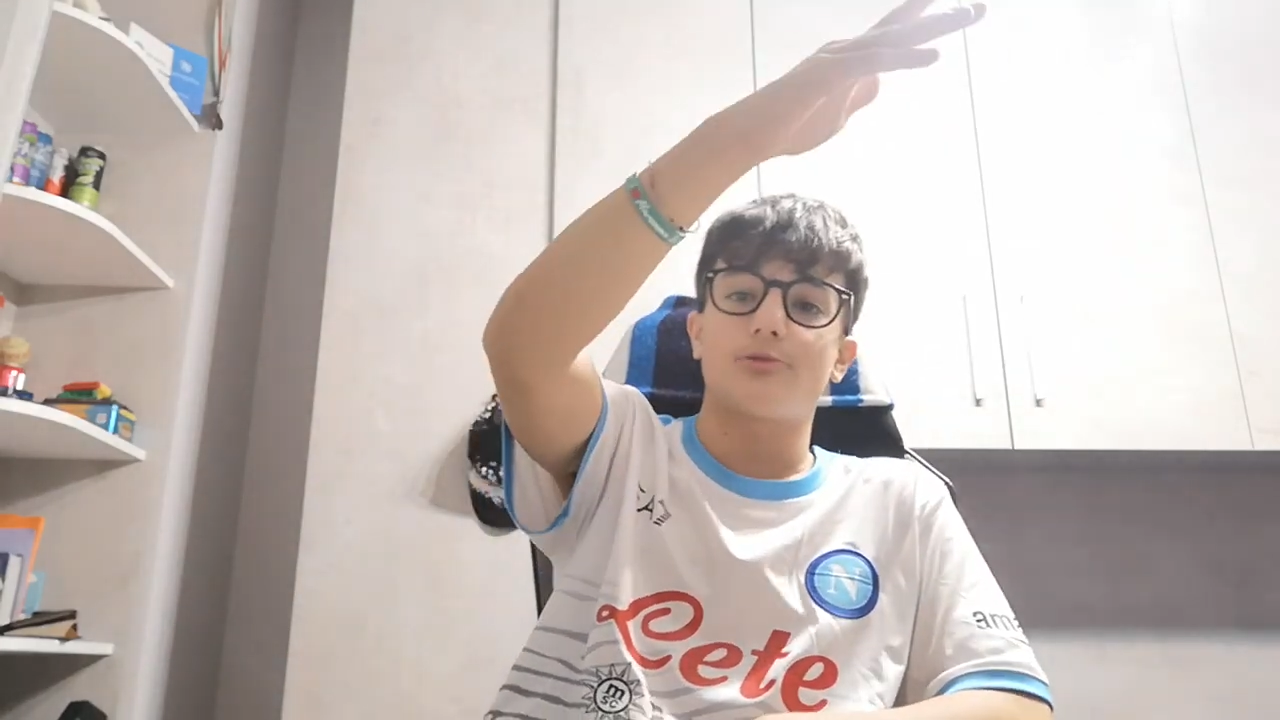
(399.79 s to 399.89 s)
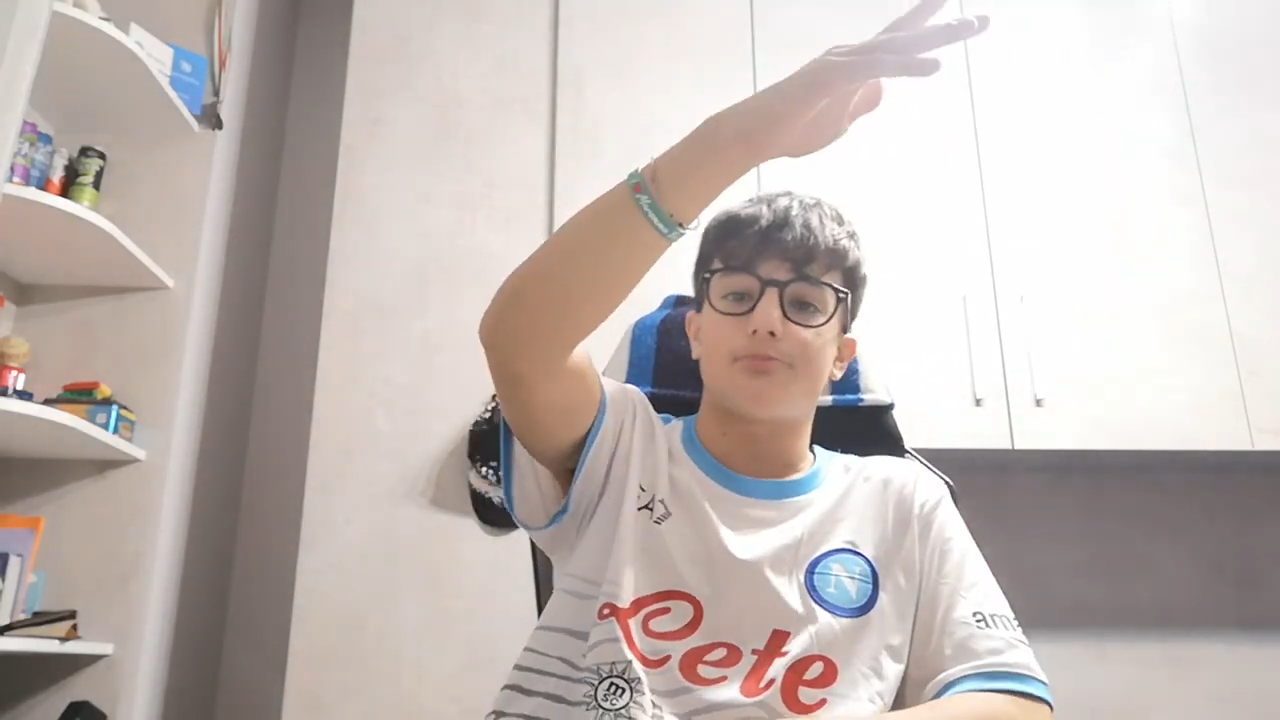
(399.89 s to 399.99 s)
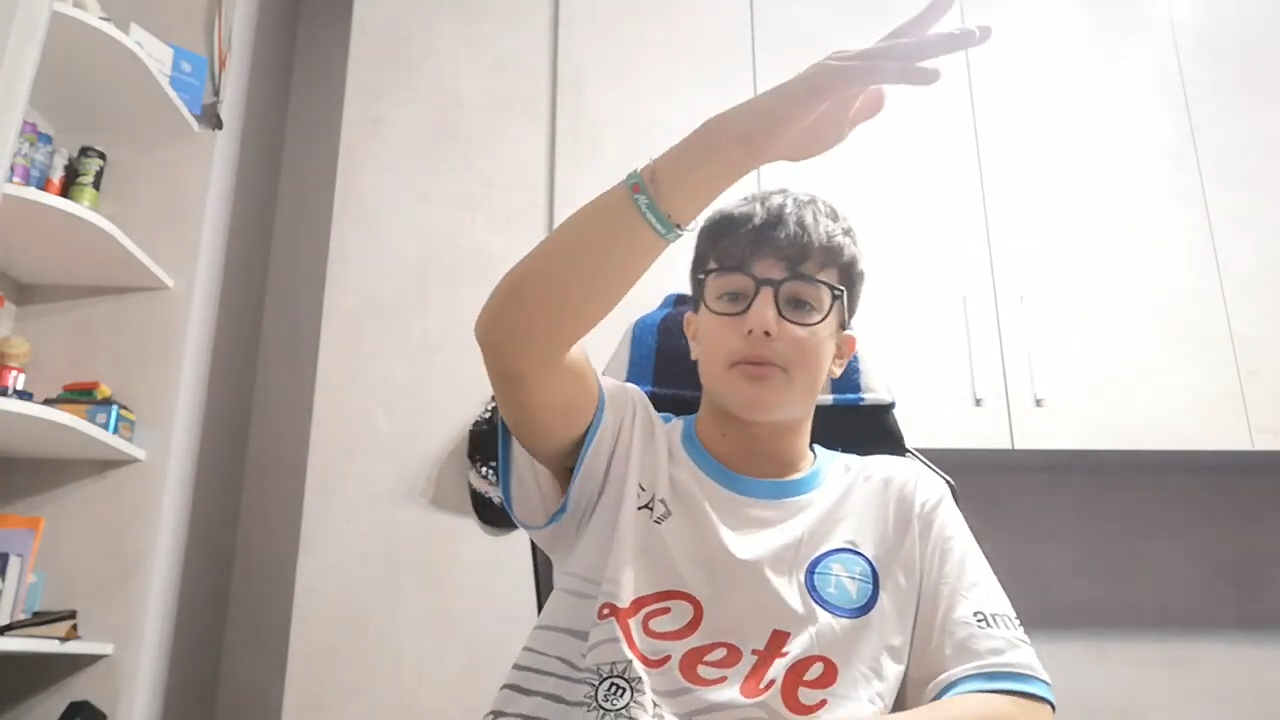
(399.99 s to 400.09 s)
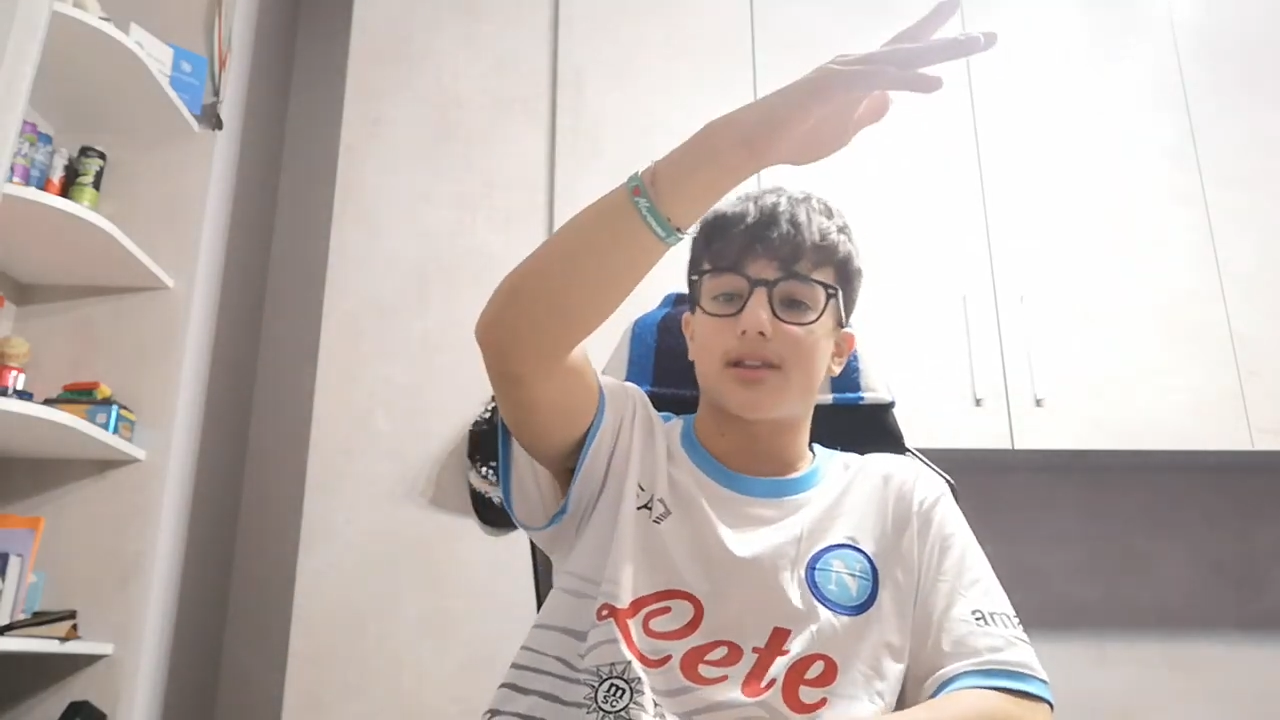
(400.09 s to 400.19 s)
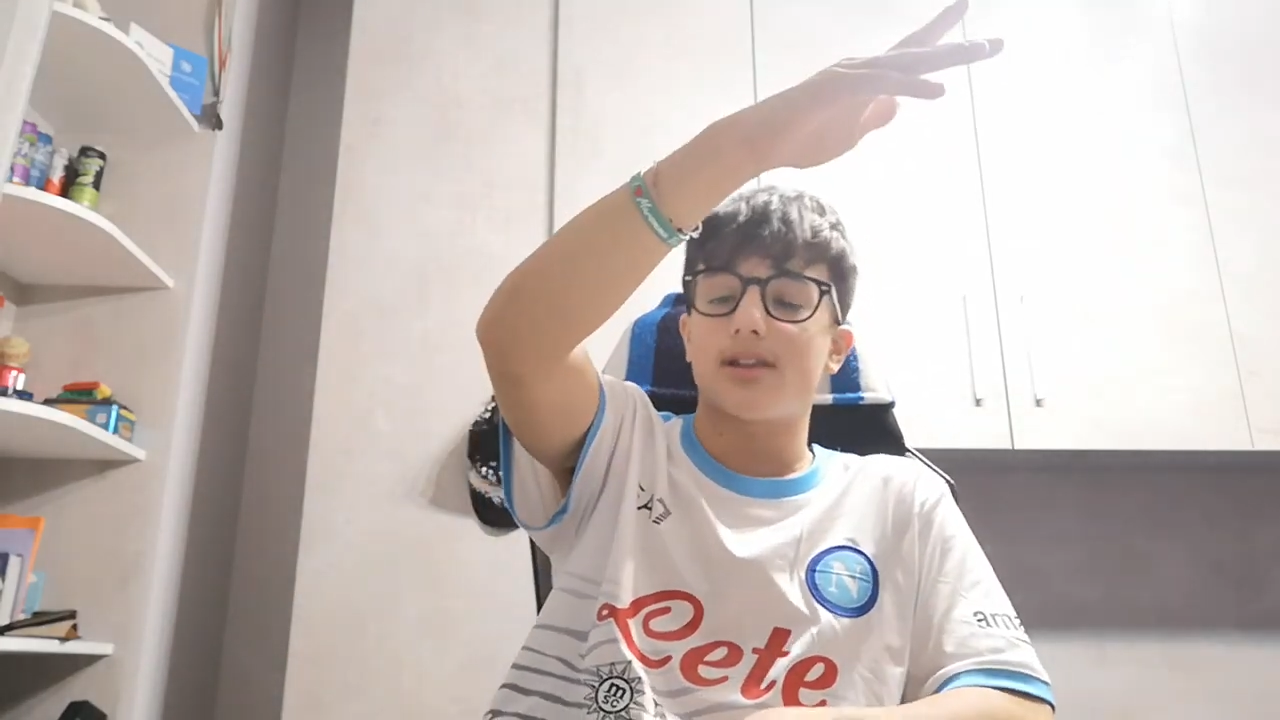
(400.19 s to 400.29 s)

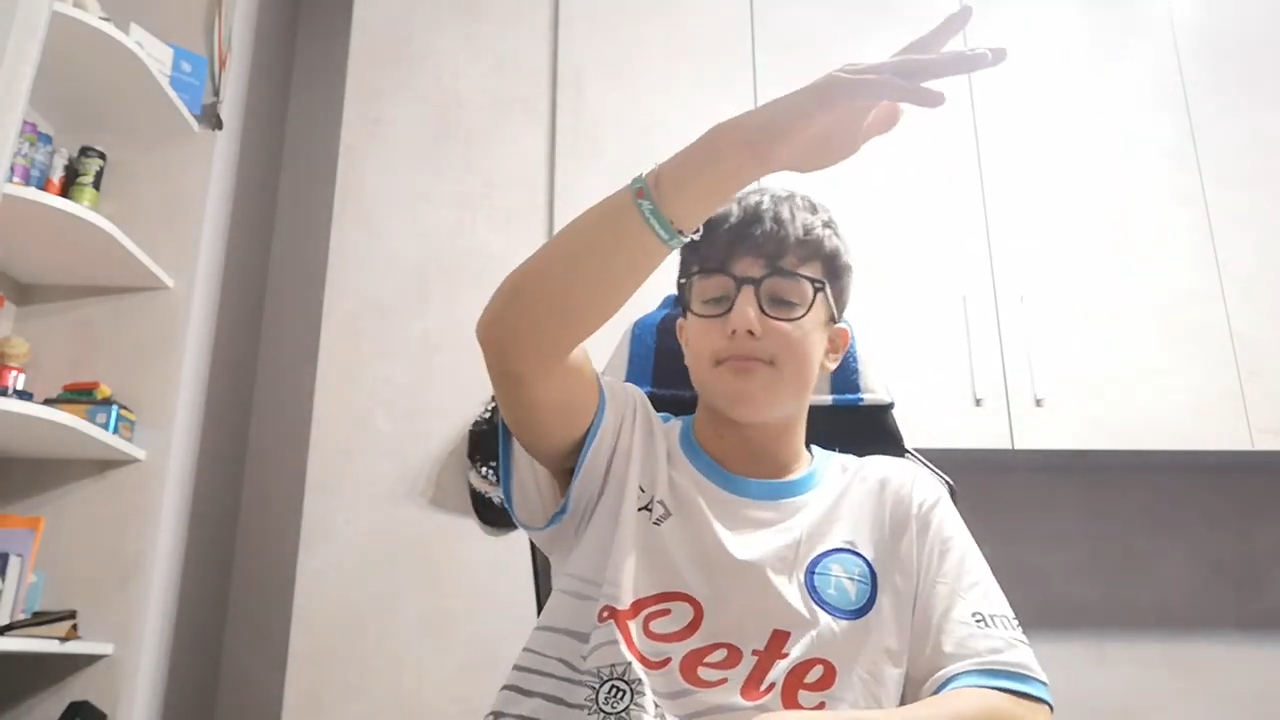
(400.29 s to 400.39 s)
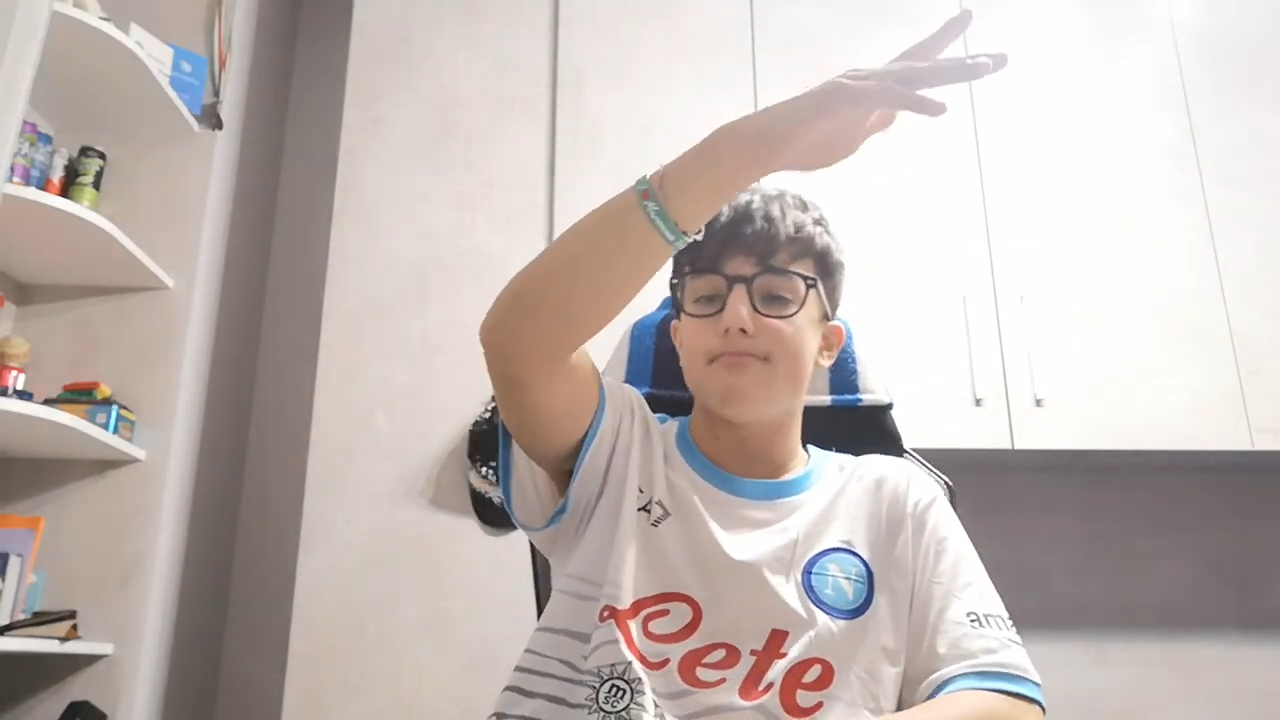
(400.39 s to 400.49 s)
supplementari di